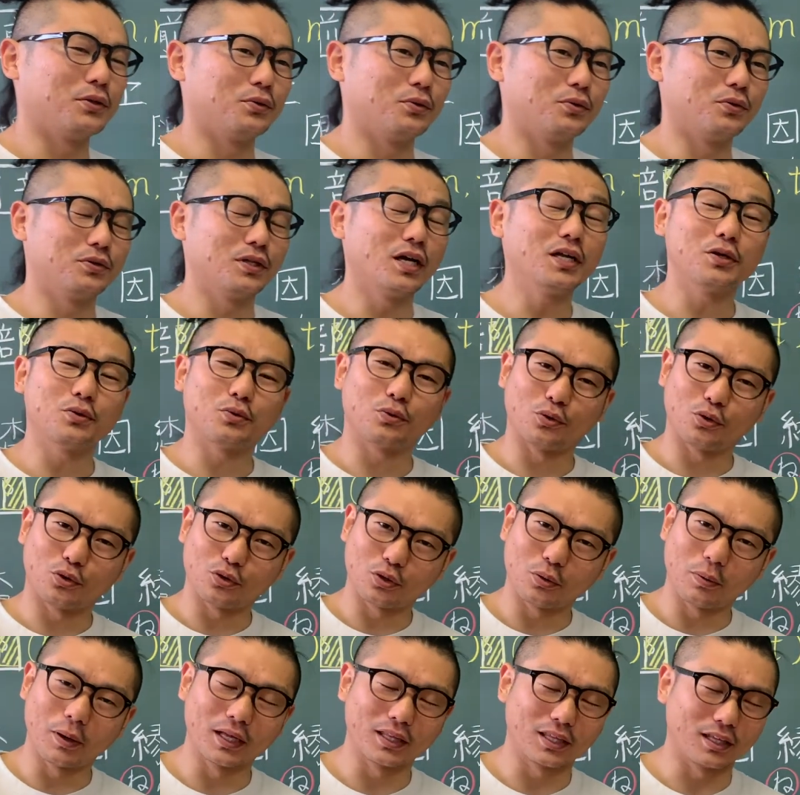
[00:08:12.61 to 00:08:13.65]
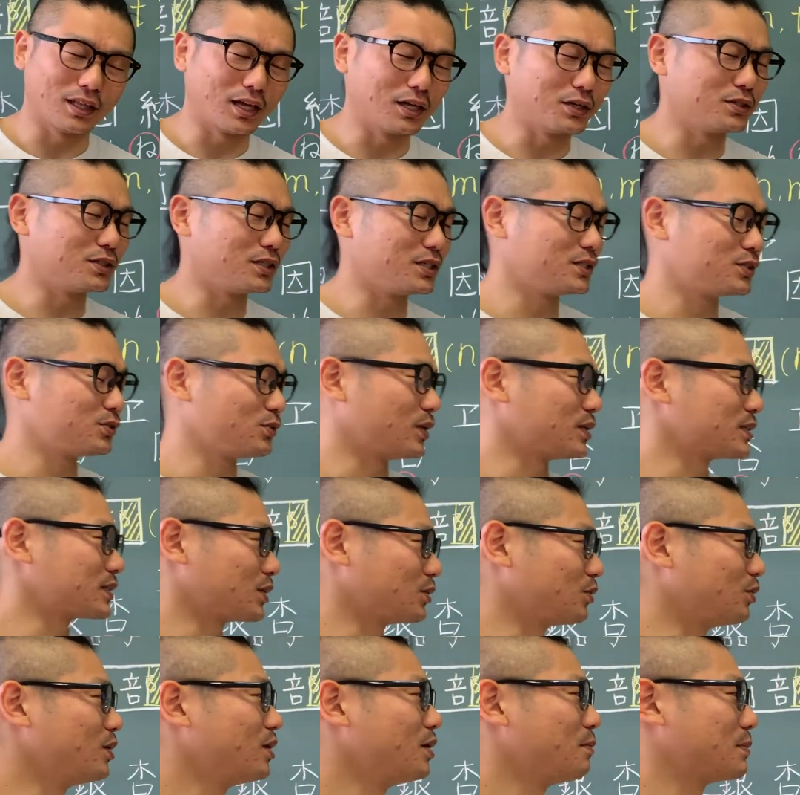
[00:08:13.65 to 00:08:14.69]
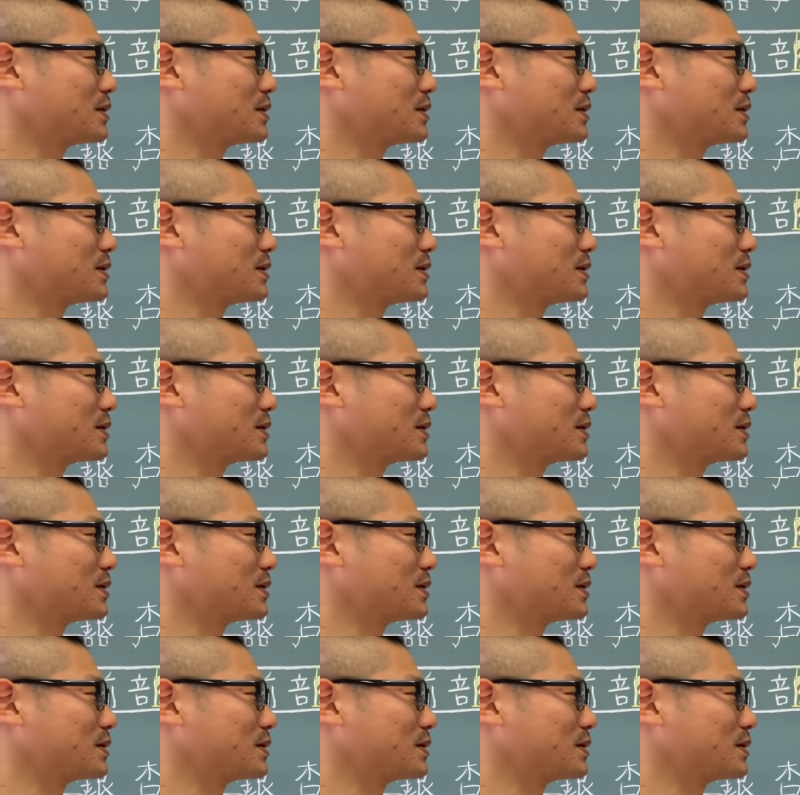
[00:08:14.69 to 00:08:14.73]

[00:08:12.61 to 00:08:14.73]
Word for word: の何この言葉ってなるそうなんですけど、